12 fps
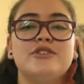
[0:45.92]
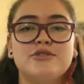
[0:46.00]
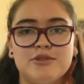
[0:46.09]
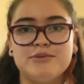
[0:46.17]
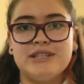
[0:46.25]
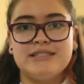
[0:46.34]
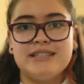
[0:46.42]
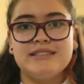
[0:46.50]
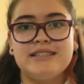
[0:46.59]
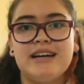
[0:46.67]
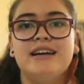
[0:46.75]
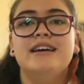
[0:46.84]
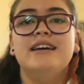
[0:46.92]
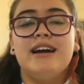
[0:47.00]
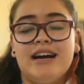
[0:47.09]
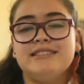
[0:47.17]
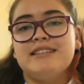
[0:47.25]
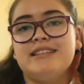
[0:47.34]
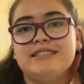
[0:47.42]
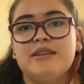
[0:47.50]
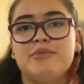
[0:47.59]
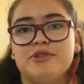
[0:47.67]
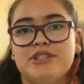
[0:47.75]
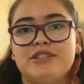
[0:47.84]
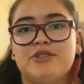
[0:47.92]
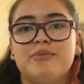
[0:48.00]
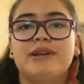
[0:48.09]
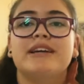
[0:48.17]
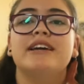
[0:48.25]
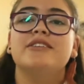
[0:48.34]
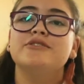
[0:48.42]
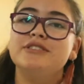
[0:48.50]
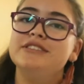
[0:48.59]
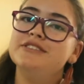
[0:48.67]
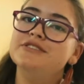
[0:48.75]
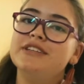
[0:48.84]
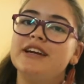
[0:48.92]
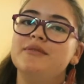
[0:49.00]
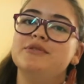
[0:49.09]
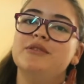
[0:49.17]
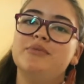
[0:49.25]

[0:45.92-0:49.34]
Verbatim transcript: los clubes de ciencia hacen este proyecto, para que los niños tengamos la